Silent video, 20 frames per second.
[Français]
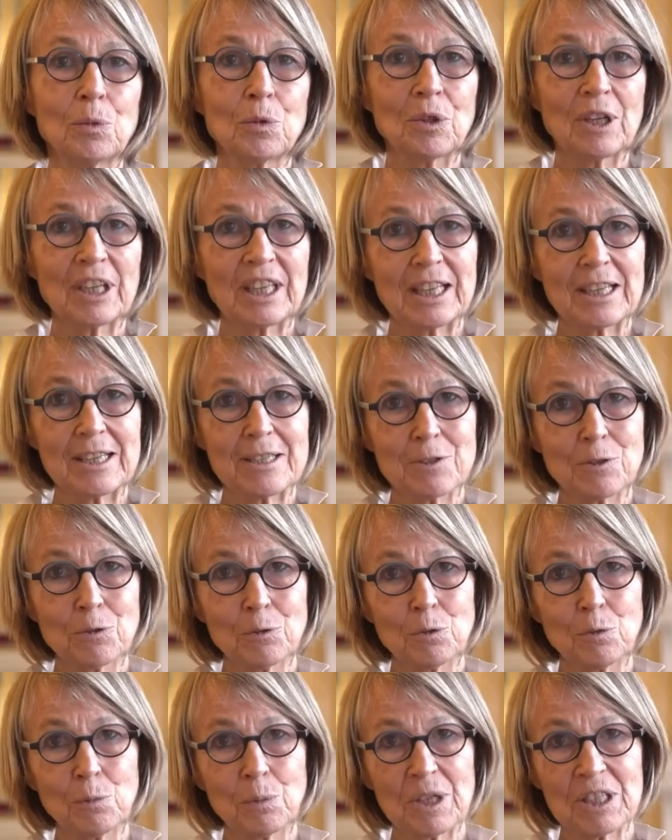pour la
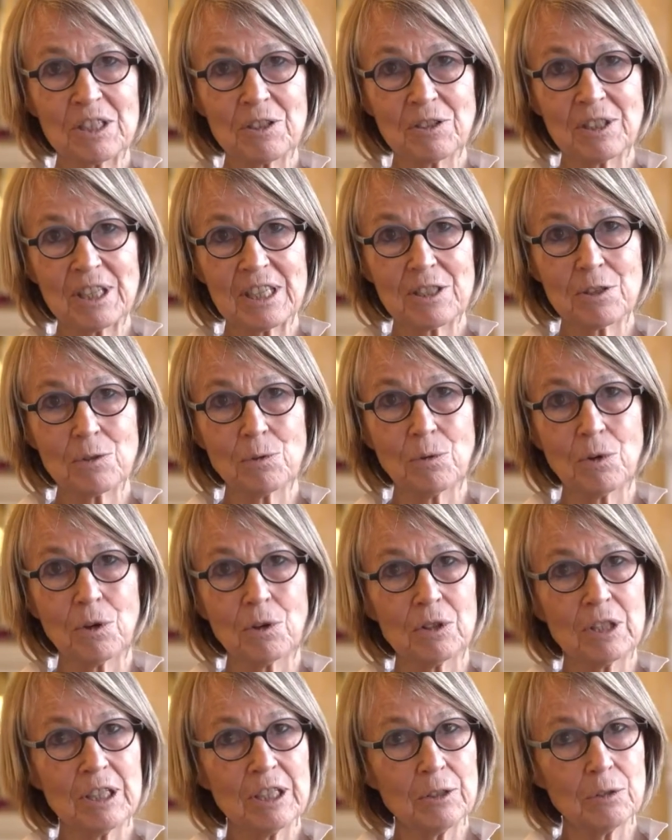création d'une présentation
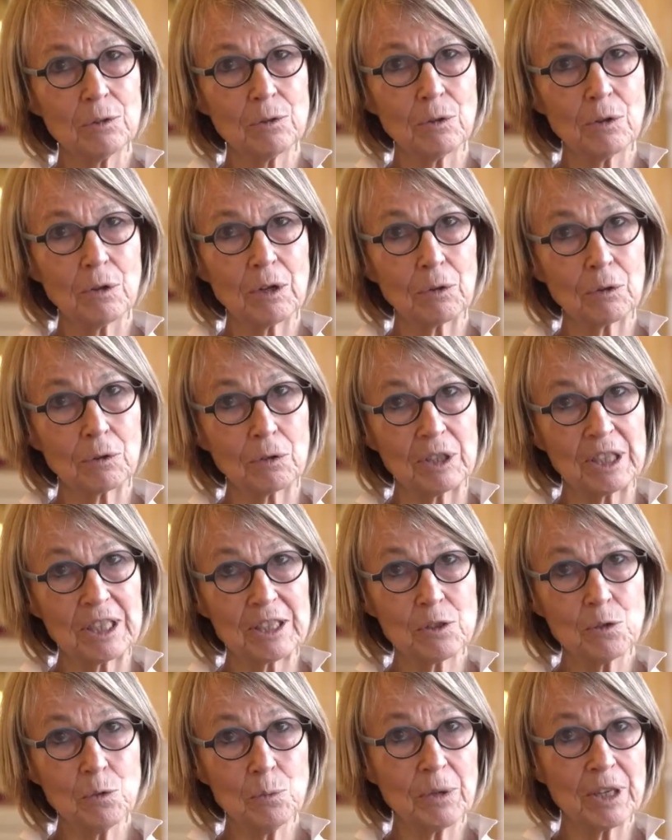en ligne de leur
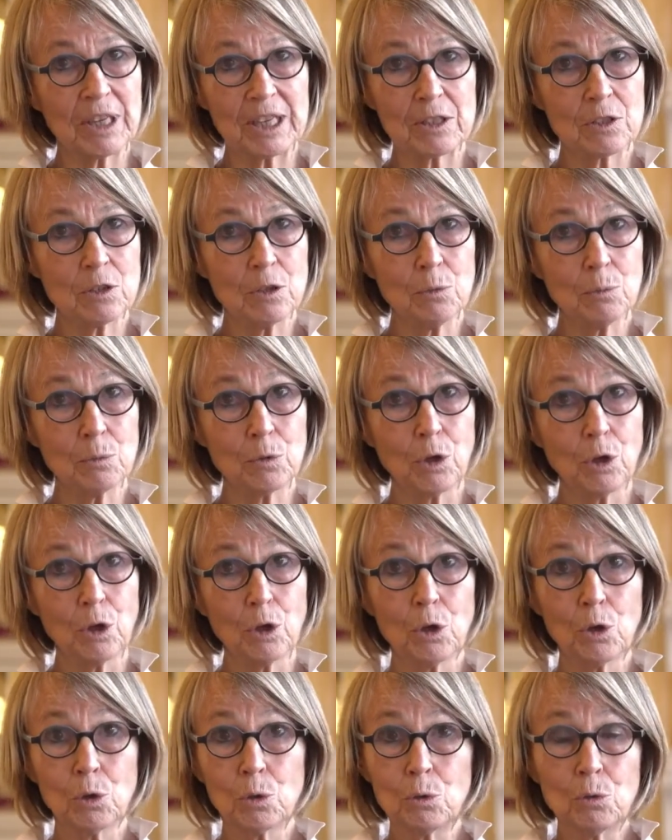collection par exemple,
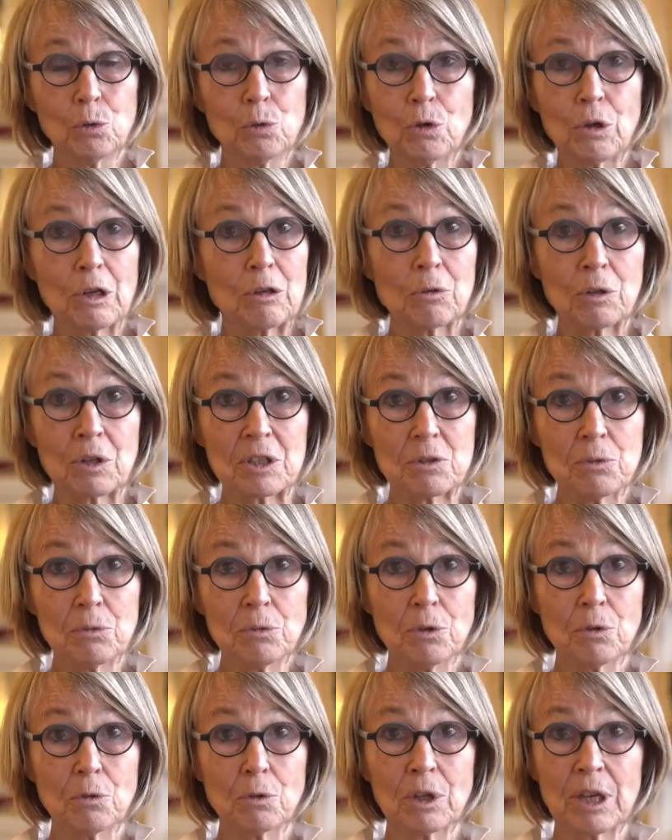ou
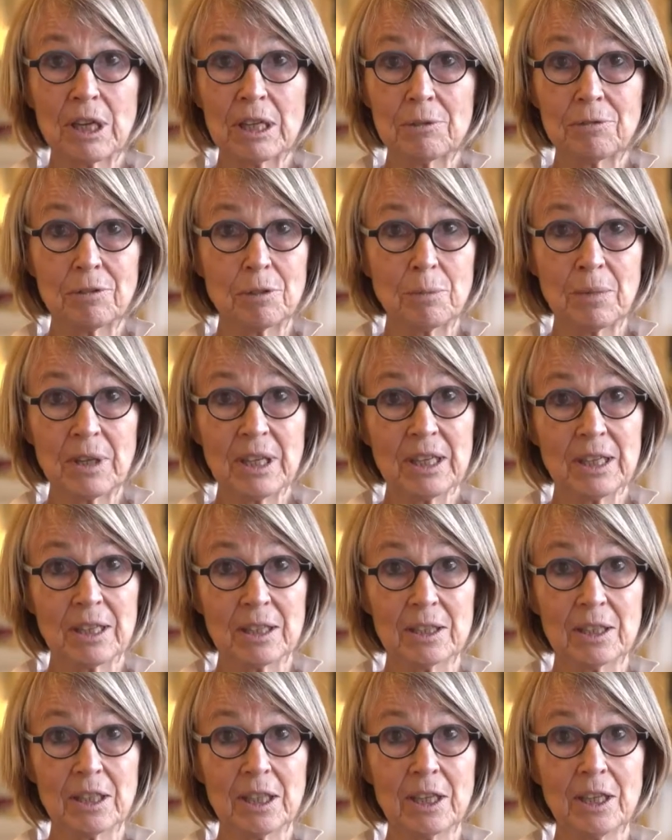l'allocation d'un local
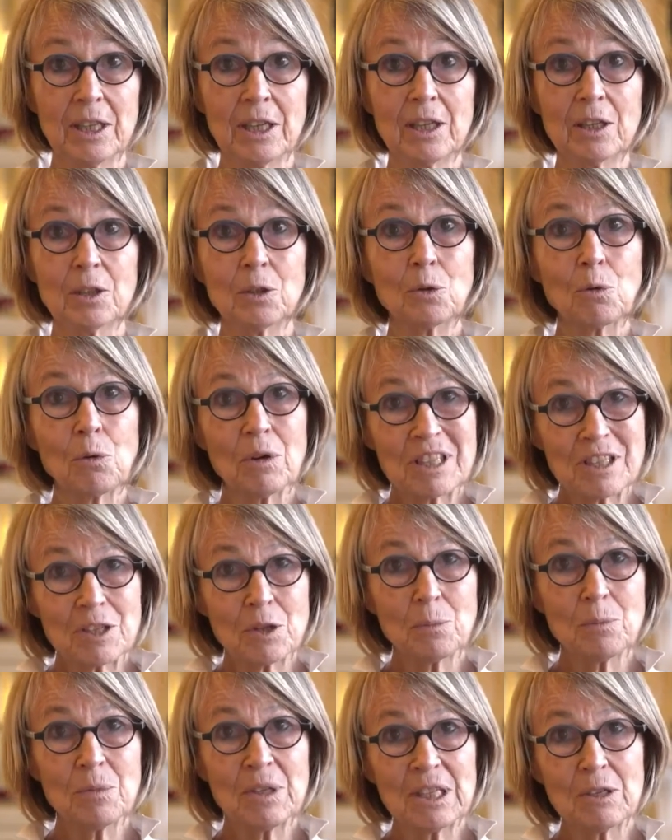éphémère.
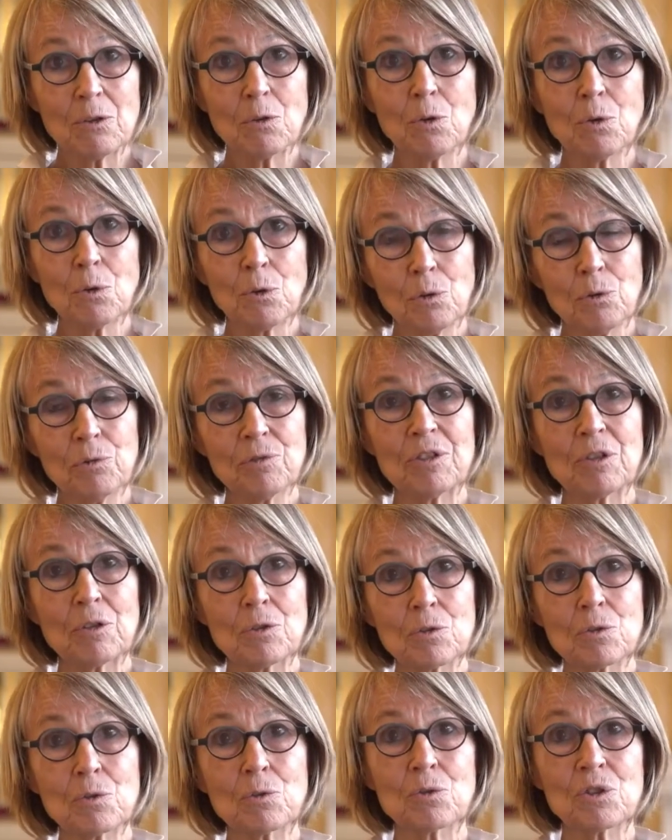300 000 euros
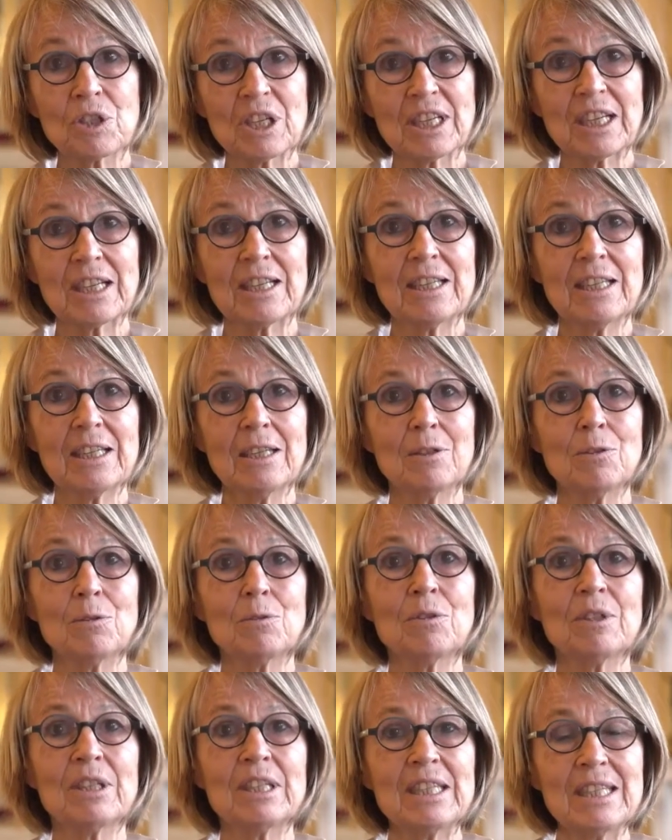financeront chaque année
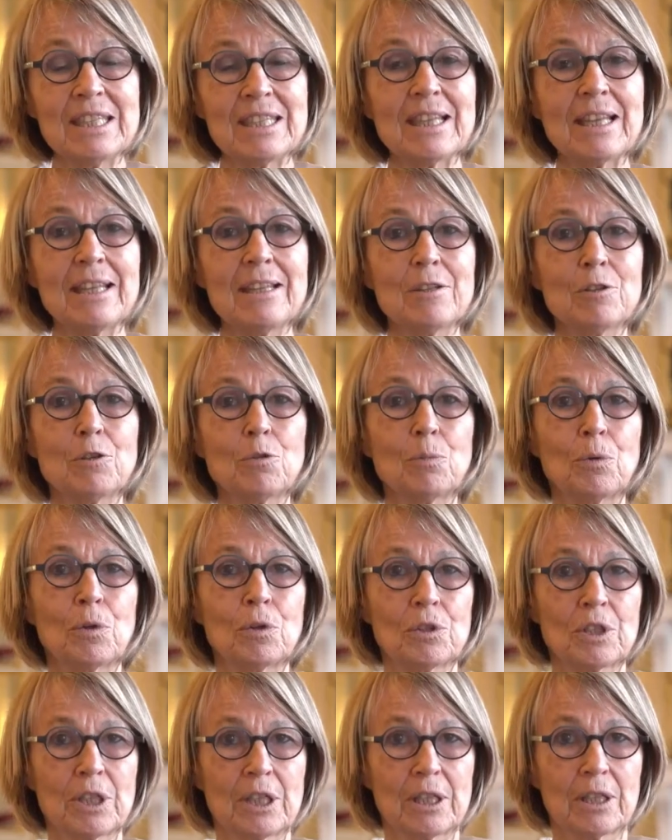une dizaine de
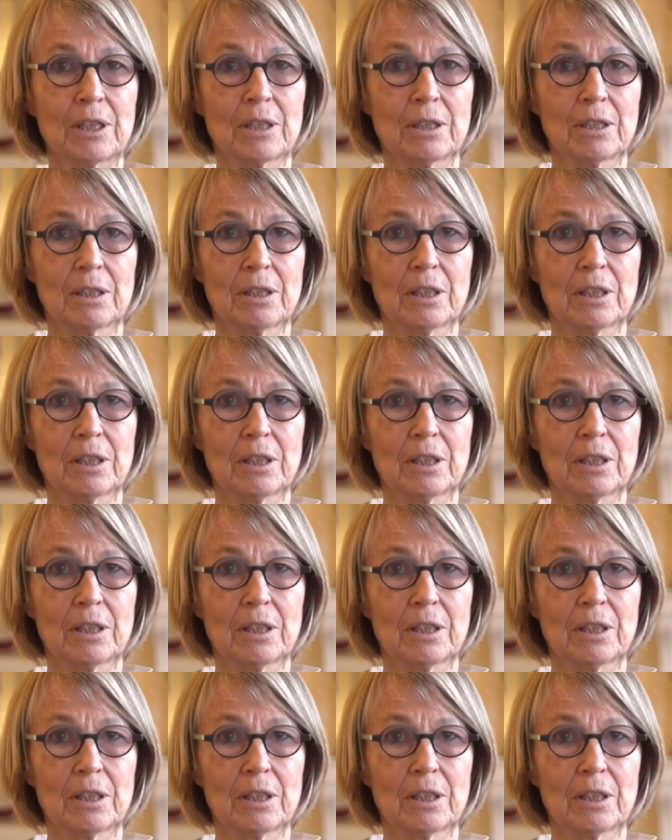projets.